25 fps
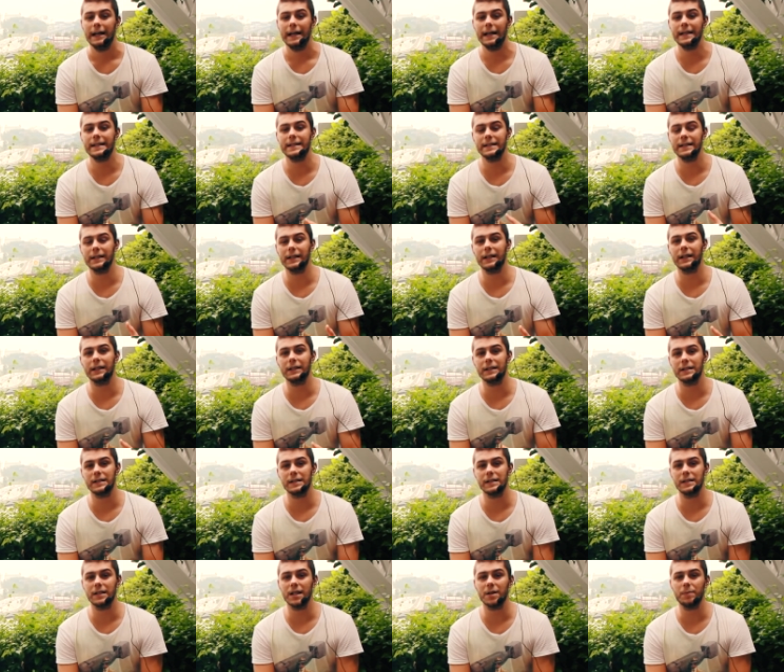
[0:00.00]
Эти
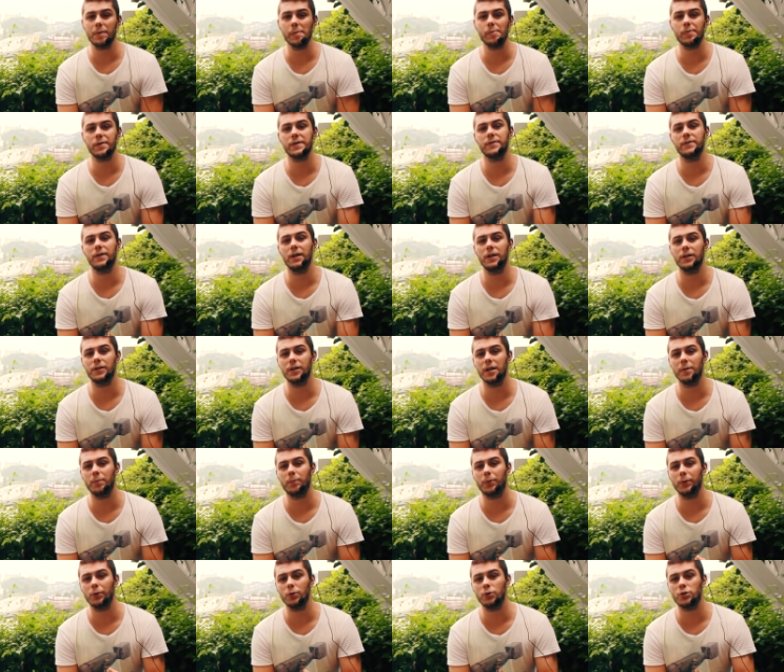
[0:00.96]
награды за этапы позволяют
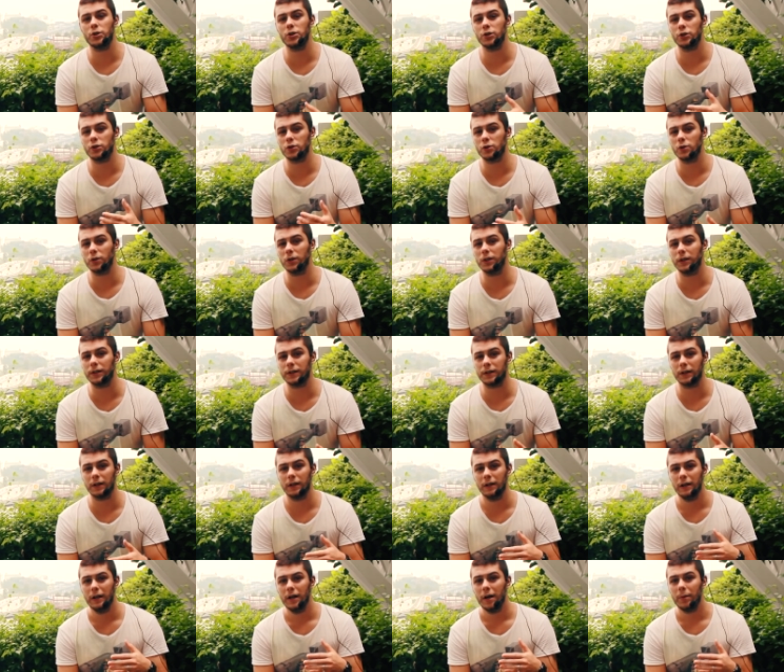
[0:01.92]
нам получить
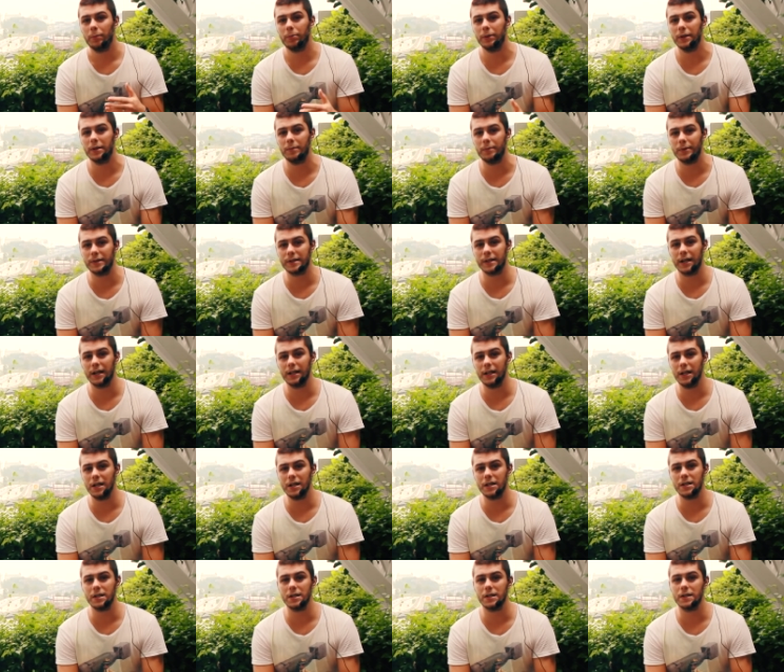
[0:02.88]
золото, пыль
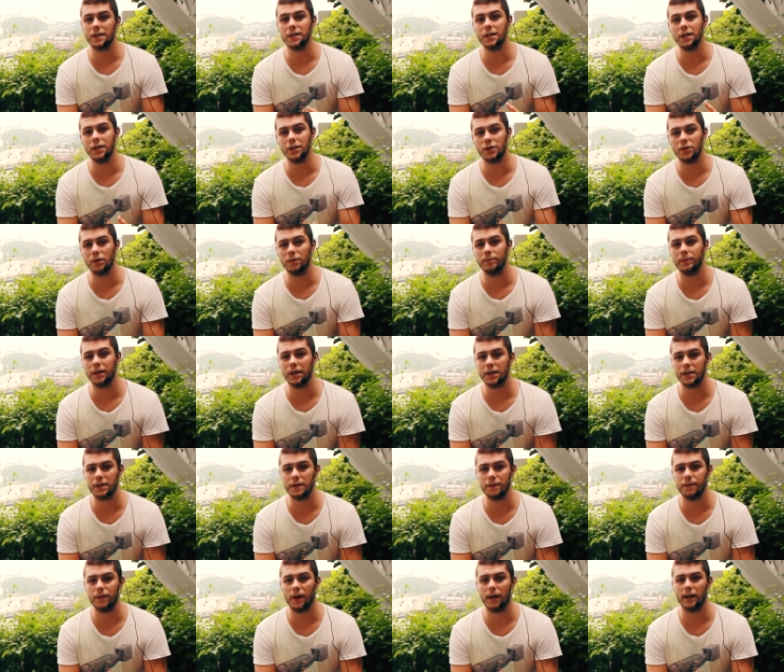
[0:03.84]
бесконечности и темный
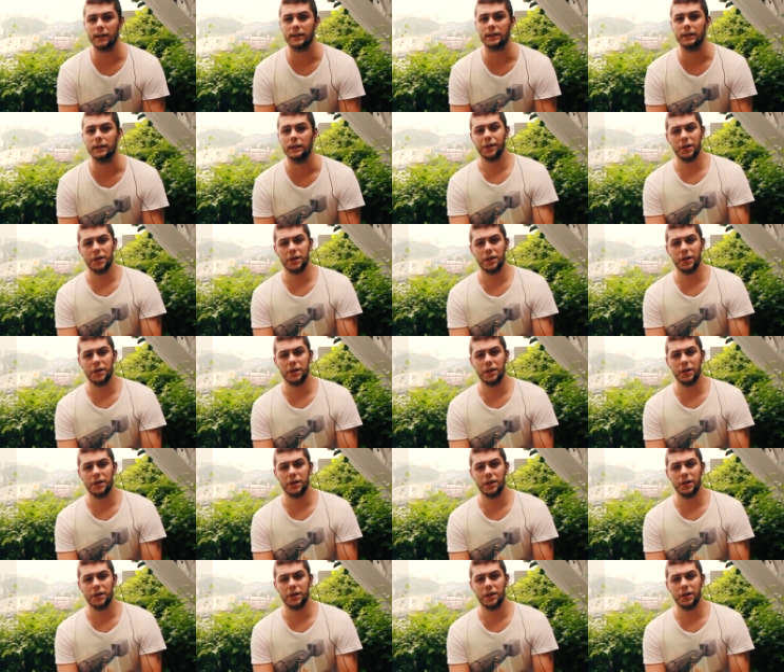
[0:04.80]
артефакт.